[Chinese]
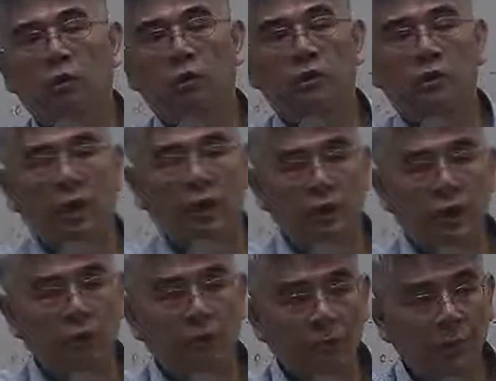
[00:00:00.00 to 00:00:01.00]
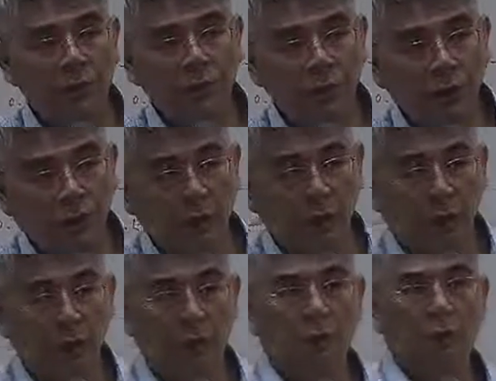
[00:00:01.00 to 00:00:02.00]
有检定、有辨识能
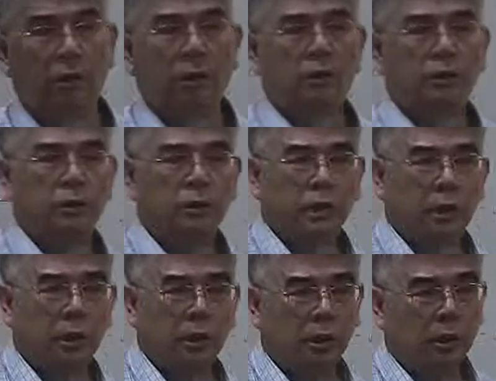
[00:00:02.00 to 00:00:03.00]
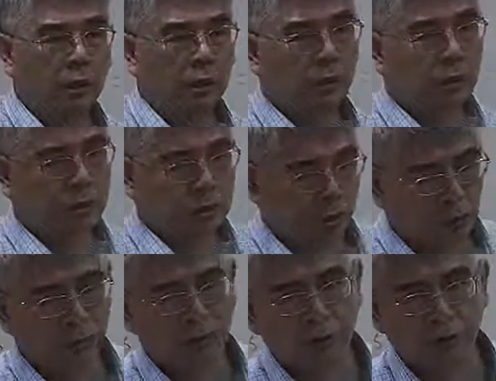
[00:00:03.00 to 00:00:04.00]
力的，事实上呢，只
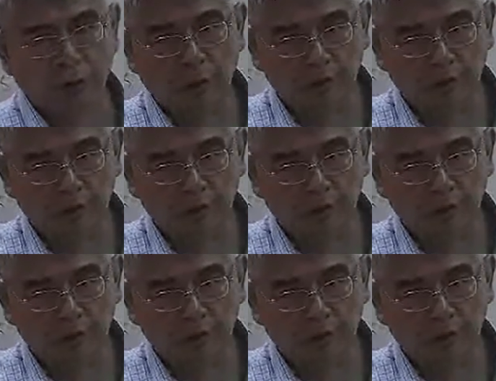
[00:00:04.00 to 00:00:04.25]
有六十